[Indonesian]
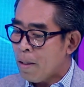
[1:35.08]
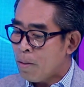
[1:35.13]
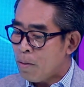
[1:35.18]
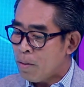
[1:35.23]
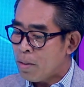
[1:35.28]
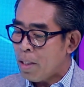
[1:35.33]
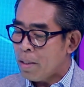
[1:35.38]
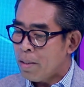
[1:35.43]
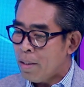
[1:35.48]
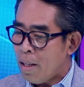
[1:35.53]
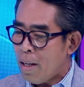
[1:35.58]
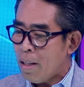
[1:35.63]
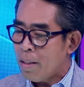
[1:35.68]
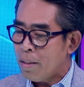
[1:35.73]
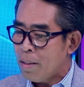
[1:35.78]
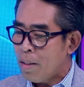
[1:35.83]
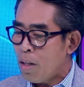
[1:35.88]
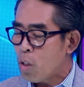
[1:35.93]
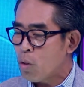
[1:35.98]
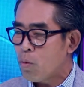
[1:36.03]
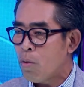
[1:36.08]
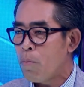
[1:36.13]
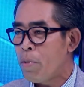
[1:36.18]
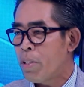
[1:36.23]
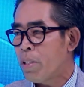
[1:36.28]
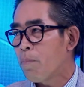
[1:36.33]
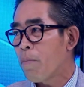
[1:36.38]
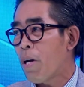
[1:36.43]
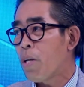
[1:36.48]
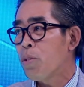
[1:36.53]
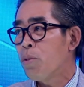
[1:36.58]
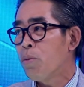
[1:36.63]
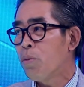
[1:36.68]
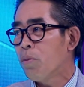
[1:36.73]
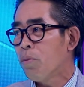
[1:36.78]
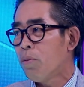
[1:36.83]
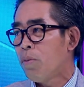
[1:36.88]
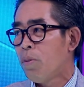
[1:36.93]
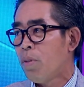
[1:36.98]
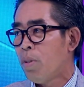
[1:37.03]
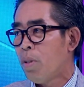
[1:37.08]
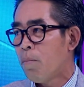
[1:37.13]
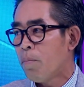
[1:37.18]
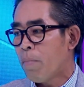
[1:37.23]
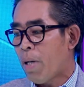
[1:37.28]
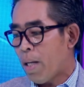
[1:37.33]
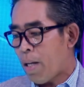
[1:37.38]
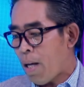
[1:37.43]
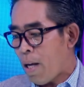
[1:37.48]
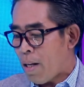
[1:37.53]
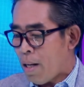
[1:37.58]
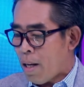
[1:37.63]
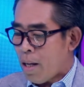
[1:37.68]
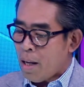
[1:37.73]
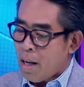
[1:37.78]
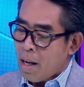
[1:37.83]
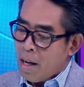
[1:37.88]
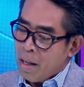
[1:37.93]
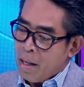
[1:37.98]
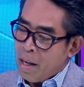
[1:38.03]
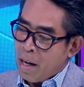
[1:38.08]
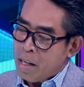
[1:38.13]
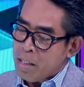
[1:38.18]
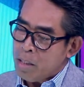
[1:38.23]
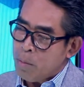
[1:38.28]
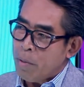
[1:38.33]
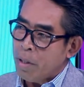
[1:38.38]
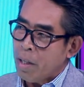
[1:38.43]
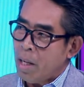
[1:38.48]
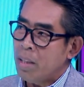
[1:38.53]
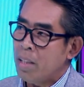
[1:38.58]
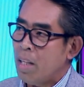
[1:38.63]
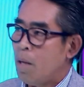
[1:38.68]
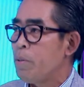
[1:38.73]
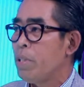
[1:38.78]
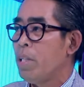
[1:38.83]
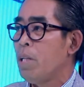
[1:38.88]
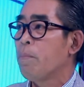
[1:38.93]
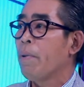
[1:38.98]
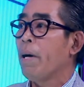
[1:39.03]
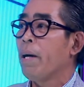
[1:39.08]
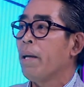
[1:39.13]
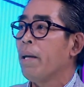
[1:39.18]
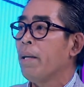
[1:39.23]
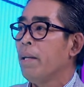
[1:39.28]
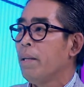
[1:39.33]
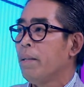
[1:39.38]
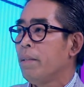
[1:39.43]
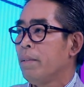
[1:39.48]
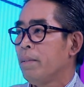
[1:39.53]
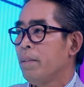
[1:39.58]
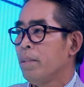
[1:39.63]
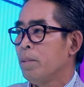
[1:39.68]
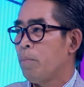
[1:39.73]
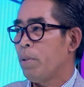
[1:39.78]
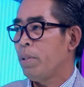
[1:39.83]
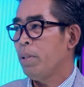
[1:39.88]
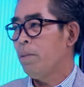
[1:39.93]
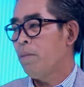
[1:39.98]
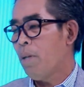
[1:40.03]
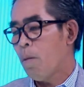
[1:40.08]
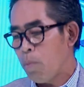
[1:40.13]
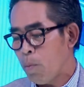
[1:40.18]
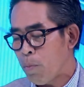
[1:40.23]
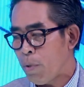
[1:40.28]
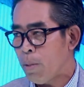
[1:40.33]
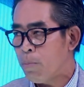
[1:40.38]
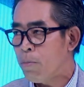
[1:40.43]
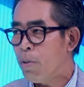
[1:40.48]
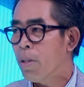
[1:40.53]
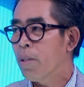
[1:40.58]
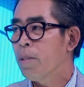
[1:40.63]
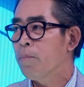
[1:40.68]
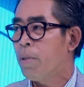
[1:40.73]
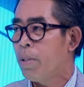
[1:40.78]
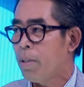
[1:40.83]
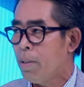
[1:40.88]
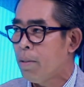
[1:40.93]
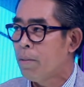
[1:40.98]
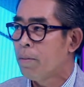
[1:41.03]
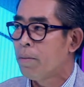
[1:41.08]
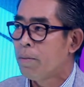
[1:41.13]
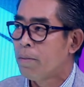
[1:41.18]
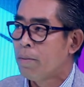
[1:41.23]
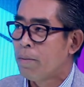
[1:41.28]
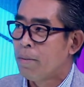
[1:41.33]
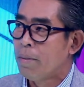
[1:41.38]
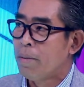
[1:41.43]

Tentu saja tidak semua bisa masuk, maka ada anggaran sebagian yang tidak bisa dipakai. Seperti itu, apa boleh buat seperti itu.